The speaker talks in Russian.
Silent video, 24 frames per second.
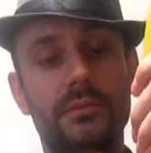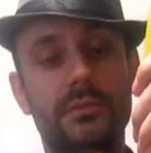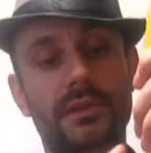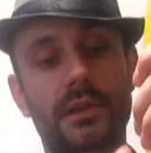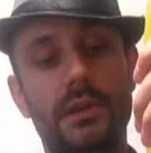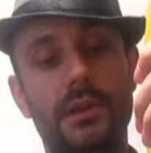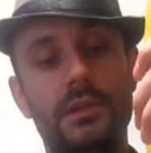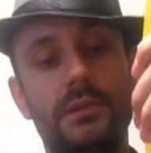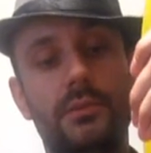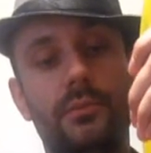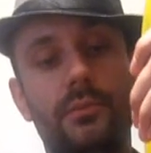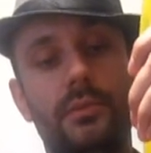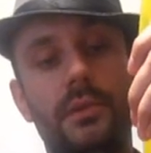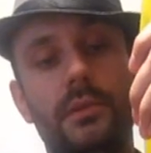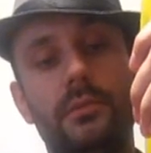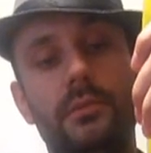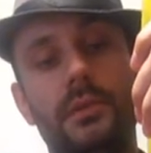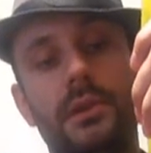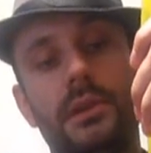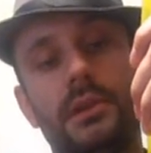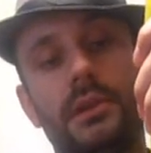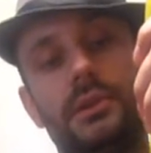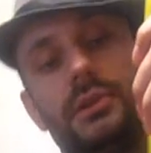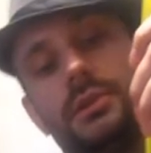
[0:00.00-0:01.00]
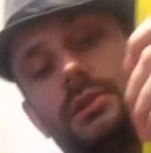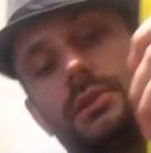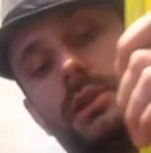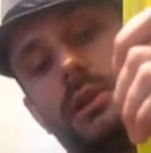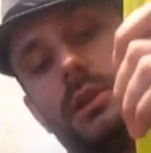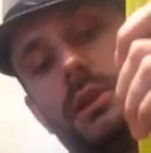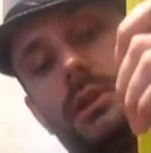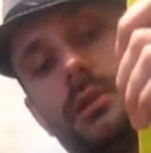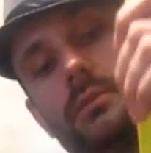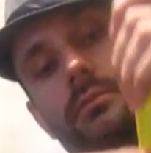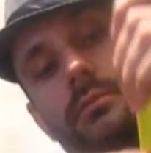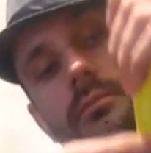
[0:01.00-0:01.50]
скажем, примерно
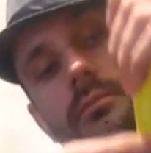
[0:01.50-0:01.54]
4,